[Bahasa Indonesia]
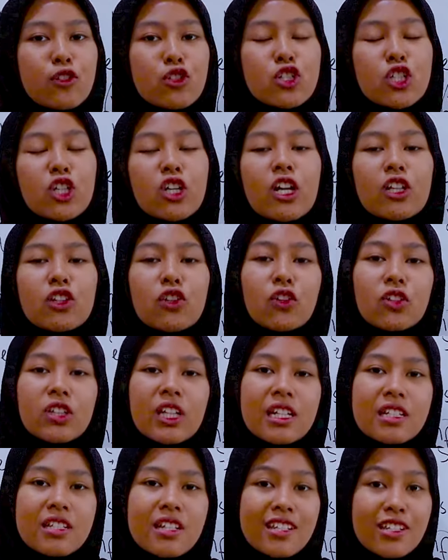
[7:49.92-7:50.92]
future atau
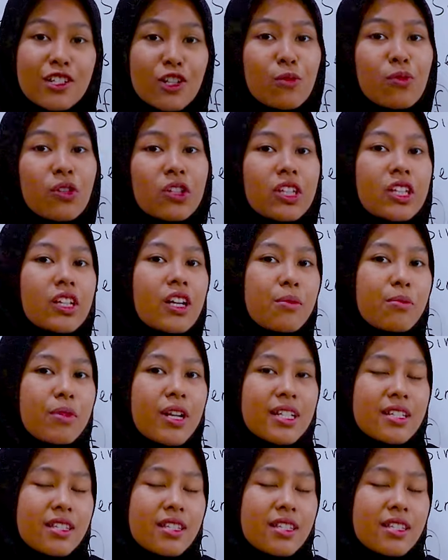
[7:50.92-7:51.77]
tenses nomor 13